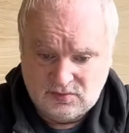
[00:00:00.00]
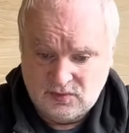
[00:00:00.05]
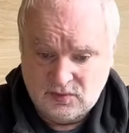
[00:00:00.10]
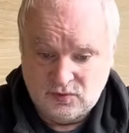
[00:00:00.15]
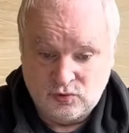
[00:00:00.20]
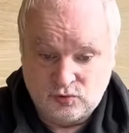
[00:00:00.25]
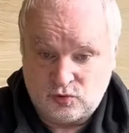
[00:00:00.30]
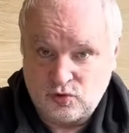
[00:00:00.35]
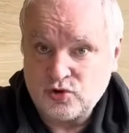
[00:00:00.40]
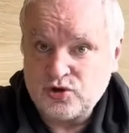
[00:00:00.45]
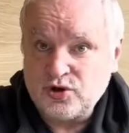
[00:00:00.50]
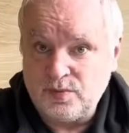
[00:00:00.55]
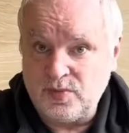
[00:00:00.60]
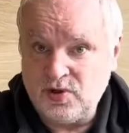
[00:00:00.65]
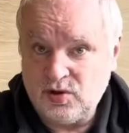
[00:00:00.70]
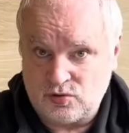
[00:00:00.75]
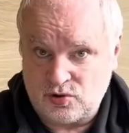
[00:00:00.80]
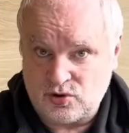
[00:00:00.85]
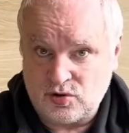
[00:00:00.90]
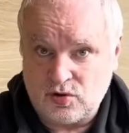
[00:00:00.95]
Ну, тоже
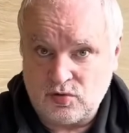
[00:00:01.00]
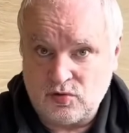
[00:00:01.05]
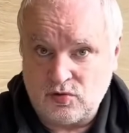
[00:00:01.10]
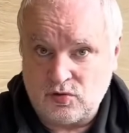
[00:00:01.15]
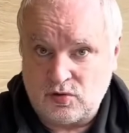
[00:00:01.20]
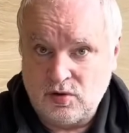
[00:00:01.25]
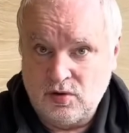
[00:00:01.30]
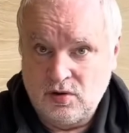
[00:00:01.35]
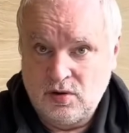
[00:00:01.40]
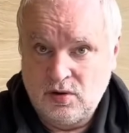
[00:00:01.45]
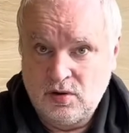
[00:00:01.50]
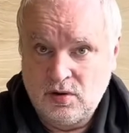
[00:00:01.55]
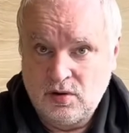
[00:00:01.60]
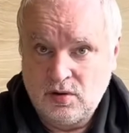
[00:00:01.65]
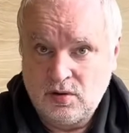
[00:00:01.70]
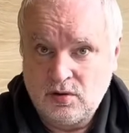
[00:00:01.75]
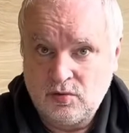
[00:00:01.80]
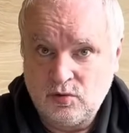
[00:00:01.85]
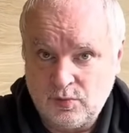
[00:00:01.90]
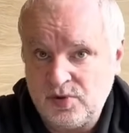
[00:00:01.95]
минус игрок.
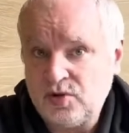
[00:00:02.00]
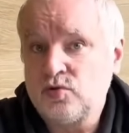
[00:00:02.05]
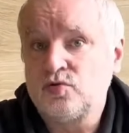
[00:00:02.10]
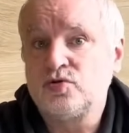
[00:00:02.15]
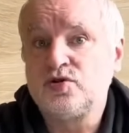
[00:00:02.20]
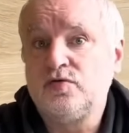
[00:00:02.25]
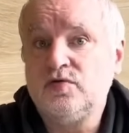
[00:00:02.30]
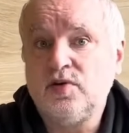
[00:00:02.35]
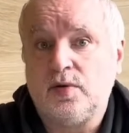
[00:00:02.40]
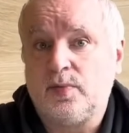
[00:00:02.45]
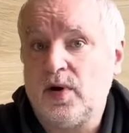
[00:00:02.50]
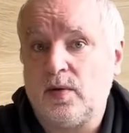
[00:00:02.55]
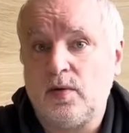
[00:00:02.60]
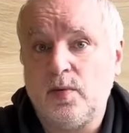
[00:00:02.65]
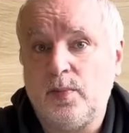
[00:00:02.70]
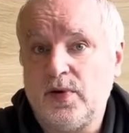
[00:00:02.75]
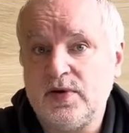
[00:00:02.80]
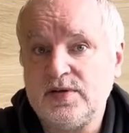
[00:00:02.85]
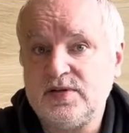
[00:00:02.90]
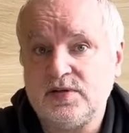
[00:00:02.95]
Но ну, минус 2 по
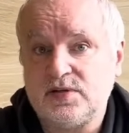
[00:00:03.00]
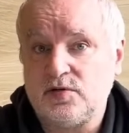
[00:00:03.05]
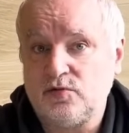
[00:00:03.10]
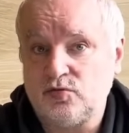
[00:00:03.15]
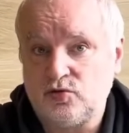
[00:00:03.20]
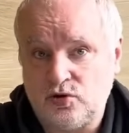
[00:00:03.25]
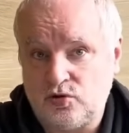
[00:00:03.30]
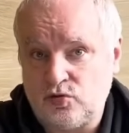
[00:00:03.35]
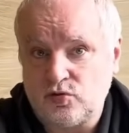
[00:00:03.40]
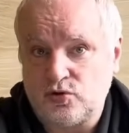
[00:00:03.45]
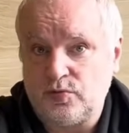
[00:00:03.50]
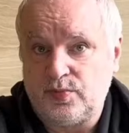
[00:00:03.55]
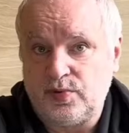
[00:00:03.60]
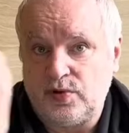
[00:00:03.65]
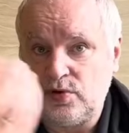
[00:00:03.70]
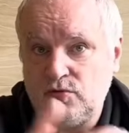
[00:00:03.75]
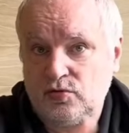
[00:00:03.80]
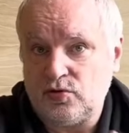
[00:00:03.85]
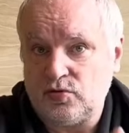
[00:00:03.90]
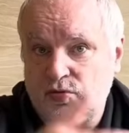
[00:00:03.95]
позиции вот ты тоже
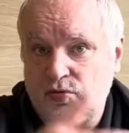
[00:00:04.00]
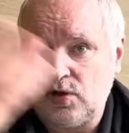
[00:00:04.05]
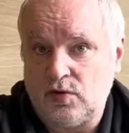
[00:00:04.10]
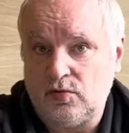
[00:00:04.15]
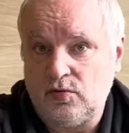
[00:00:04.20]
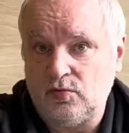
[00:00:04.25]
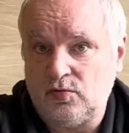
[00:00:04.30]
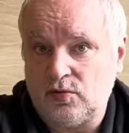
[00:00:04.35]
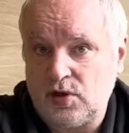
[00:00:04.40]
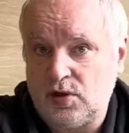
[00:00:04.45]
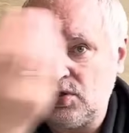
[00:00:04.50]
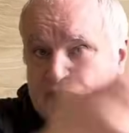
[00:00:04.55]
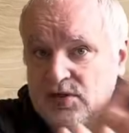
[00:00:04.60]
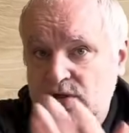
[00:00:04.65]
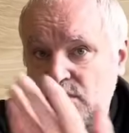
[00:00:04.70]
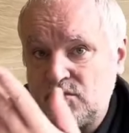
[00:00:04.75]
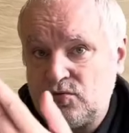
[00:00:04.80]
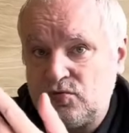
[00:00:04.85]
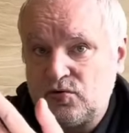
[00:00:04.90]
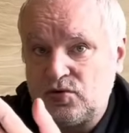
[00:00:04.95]
берешь, вот я говорю, ну тогда
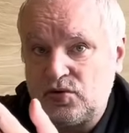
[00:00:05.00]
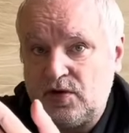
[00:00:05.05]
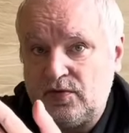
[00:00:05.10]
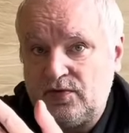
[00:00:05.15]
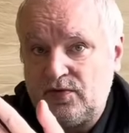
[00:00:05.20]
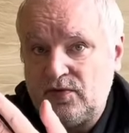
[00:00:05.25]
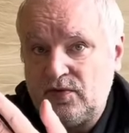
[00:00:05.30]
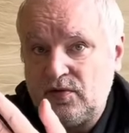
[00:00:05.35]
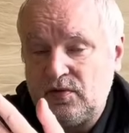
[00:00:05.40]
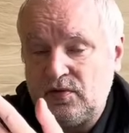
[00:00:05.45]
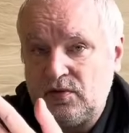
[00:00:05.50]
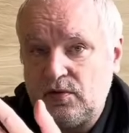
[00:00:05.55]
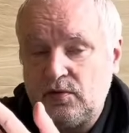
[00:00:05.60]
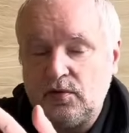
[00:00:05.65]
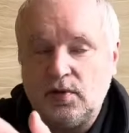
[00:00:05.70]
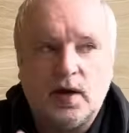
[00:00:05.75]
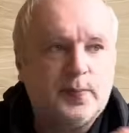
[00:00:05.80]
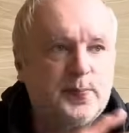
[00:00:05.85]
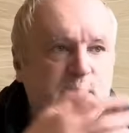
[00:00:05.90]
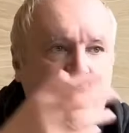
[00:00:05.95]
сразу ставь. Э,
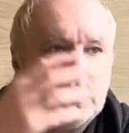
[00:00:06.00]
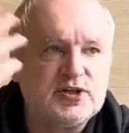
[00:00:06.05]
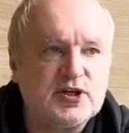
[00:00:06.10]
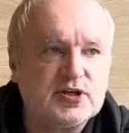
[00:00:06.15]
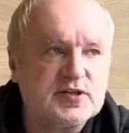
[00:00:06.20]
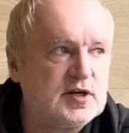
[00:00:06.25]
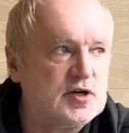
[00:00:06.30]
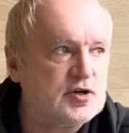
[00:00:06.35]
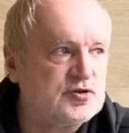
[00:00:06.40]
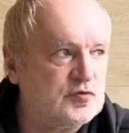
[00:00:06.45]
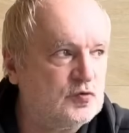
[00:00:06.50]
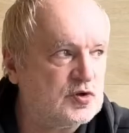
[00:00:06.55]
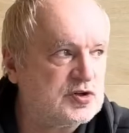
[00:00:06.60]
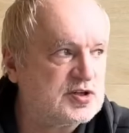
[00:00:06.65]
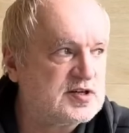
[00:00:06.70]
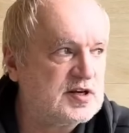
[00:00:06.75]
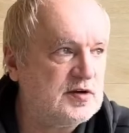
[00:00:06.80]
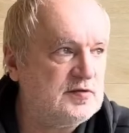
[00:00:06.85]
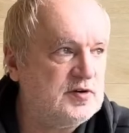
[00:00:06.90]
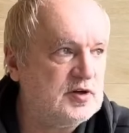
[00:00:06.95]
опять сейчас скажут,
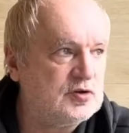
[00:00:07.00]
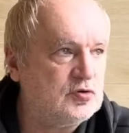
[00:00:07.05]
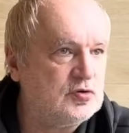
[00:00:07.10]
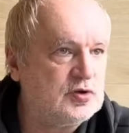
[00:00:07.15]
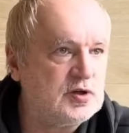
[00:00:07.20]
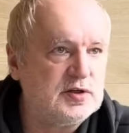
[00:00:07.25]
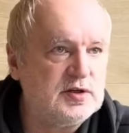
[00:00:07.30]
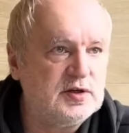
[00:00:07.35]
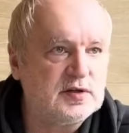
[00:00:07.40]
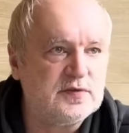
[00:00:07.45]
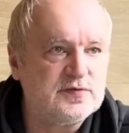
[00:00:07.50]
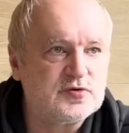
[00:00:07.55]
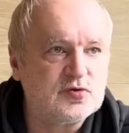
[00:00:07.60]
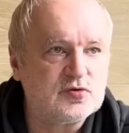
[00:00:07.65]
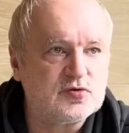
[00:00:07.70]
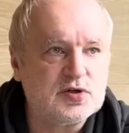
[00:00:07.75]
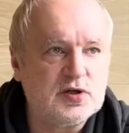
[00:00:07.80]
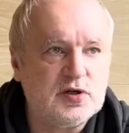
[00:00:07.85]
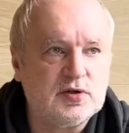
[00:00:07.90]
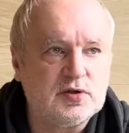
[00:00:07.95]
вот советуют, они там
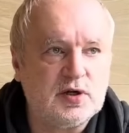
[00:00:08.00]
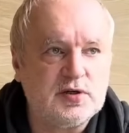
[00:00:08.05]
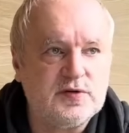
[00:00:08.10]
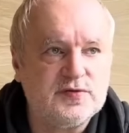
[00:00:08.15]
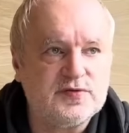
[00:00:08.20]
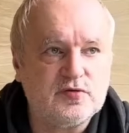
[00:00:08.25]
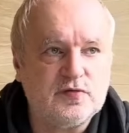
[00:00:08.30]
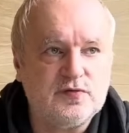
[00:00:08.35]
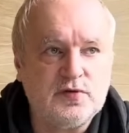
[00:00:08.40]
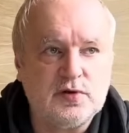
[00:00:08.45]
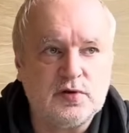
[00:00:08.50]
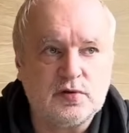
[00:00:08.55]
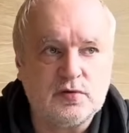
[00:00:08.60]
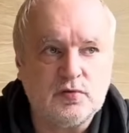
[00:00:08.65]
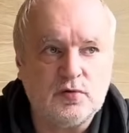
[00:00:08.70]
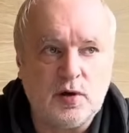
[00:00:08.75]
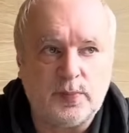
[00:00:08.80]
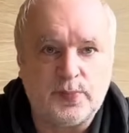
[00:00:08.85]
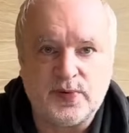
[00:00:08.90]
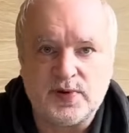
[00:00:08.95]
все знают, они все видят.
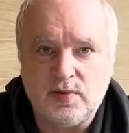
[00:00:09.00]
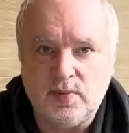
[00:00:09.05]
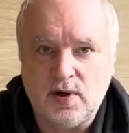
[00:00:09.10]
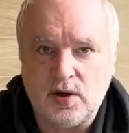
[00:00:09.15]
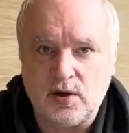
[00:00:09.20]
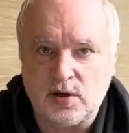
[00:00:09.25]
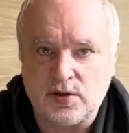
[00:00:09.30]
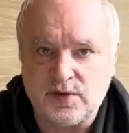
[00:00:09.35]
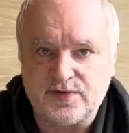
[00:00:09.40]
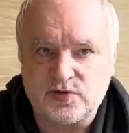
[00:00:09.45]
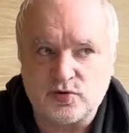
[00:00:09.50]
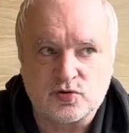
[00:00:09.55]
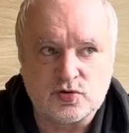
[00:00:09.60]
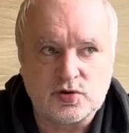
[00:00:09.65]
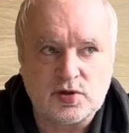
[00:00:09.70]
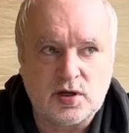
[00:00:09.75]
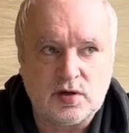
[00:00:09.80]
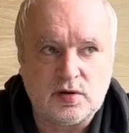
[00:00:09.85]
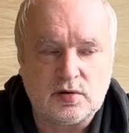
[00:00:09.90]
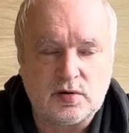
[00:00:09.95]
но ну, я понимаю, они все
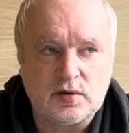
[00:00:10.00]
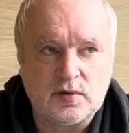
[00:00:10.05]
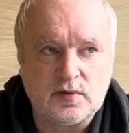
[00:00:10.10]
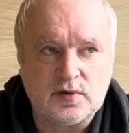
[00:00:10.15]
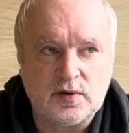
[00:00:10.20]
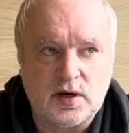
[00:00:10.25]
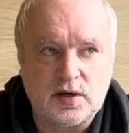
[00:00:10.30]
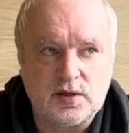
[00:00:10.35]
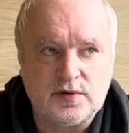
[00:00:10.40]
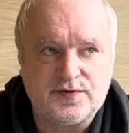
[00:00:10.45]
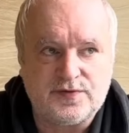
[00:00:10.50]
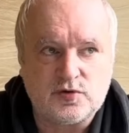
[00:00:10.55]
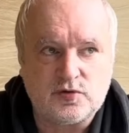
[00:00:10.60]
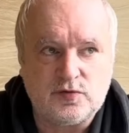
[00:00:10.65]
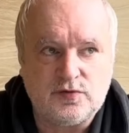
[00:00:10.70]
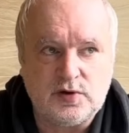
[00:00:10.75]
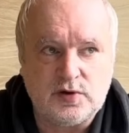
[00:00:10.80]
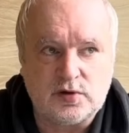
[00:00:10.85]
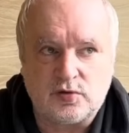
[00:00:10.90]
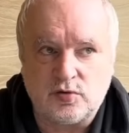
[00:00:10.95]
знают, э, они
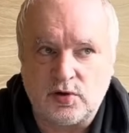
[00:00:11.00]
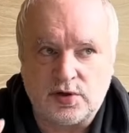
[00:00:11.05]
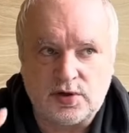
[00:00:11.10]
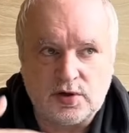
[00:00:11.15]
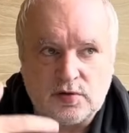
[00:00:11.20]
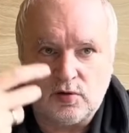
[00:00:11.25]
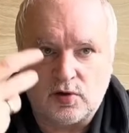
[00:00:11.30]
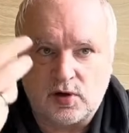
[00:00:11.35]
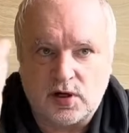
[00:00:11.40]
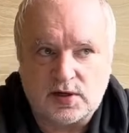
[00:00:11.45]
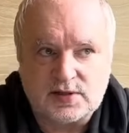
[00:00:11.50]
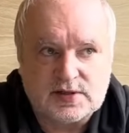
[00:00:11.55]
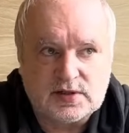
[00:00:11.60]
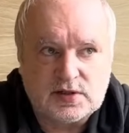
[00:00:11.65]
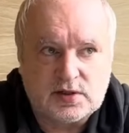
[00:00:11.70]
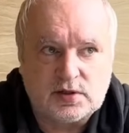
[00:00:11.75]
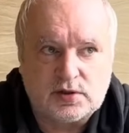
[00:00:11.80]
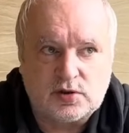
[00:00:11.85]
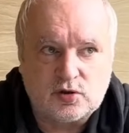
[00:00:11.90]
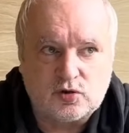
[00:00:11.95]
все видят, но я тебе говорю,
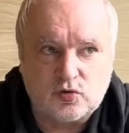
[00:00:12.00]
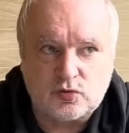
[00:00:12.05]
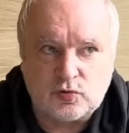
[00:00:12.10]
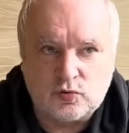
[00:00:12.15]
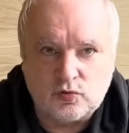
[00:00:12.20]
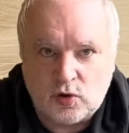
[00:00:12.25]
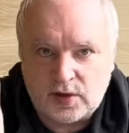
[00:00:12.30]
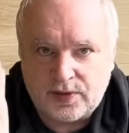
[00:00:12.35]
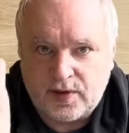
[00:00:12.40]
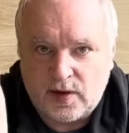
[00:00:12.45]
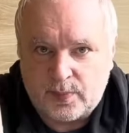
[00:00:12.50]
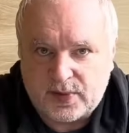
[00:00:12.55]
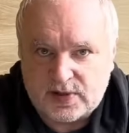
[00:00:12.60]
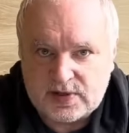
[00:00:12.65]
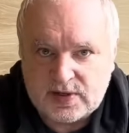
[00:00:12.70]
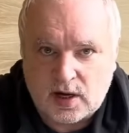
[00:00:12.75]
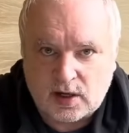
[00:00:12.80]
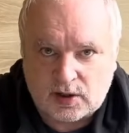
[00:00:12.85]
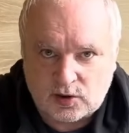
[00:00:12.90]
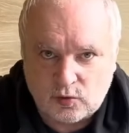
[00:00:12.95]
кассеры, это, ну одна
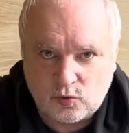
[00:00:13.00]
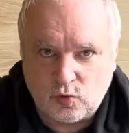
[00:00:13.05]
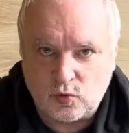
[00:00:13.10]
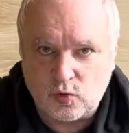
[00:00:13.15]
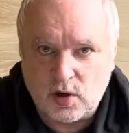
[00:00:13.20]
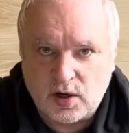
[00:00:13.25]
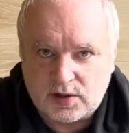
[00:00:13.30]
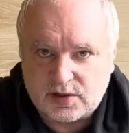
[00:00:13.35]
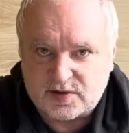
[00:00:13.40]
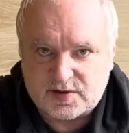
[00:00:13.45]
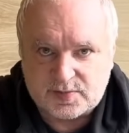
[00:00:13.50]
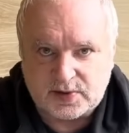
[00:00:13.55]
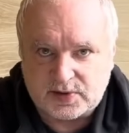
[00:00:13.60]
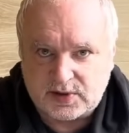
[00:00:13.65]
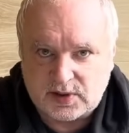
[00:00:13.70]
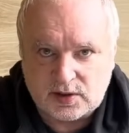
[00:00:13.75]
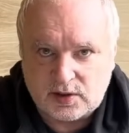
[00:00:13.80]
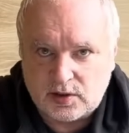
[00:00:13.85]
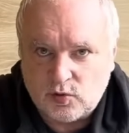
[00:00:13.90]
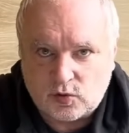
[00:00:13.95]
позиция, как и у Гальда, в
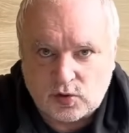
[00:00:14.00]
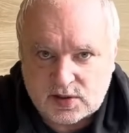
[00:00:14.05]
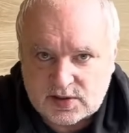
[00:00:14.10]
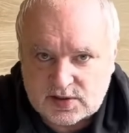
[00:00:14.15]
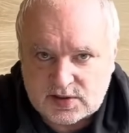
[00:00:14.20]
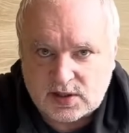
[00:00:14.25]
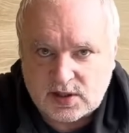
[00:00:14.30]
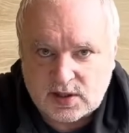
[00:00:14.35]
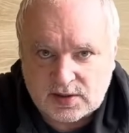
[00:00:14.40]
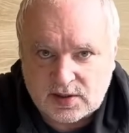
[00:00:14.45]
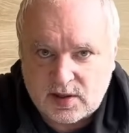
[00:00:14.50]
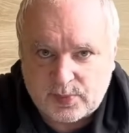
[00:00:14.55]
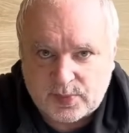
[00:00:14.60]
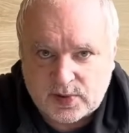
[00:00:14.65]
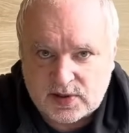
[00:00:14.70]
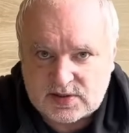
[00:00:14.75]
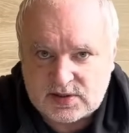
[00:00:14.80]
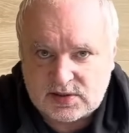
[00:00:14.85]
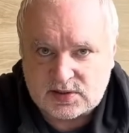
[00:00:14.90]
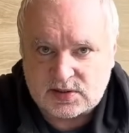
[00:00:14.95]
Спартаке, у кассера одна
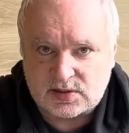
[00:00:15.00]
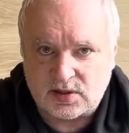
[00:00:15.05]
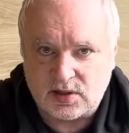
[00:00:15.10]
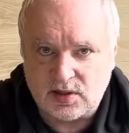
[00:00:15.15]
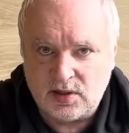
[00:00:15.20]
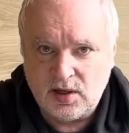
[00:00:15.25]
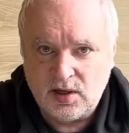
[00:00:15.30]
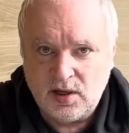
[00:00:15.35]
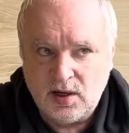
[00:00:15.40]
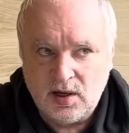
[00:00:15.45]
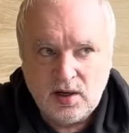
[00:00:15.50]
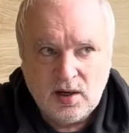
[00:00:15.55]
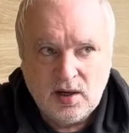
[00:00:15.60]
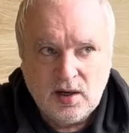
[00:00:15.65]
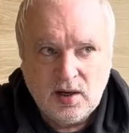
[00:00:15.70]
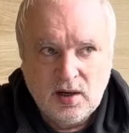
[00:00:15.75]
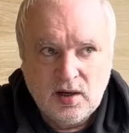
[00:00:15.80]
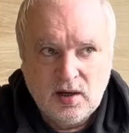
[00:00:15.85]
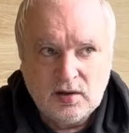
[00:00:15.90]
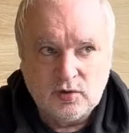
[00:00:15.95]
позиция.
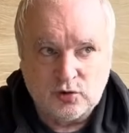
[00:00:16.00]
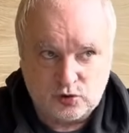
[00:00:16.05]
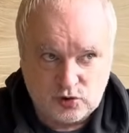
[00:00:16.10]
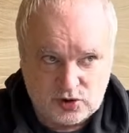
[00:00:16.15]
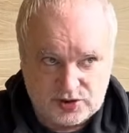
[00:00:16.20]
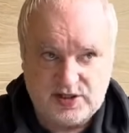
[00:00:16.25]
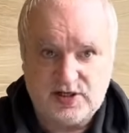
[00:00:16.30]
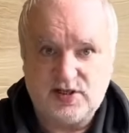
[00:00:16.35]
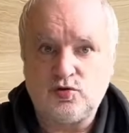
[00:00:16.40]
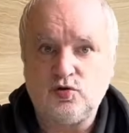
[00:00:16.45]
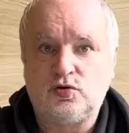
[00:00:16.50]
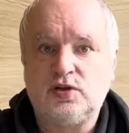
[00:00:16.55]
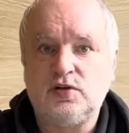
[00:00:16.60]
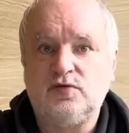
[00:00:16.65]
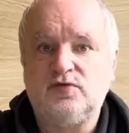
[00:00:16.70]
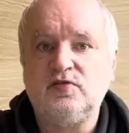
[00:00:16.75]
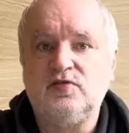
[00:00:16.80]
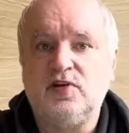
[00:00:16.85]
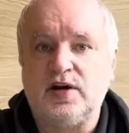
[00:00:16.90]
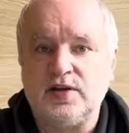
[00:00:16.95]
Ну то есть если только ты
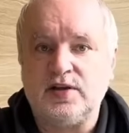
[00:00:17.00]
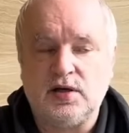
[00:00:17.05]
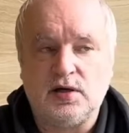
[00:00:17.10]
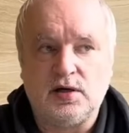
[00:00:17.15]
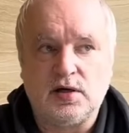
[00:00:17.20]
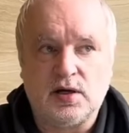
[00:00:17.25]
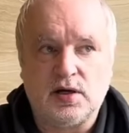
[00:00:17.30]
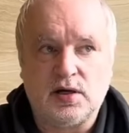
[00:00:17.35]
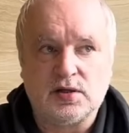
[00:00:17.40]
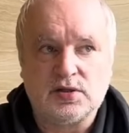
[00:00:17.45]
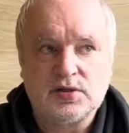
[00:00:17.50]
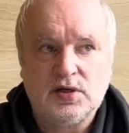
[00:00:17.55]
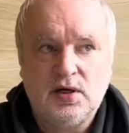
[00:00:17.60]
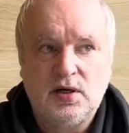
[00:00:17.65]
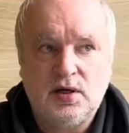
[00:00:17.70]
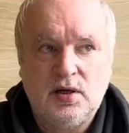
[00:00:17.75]
в два не играешь.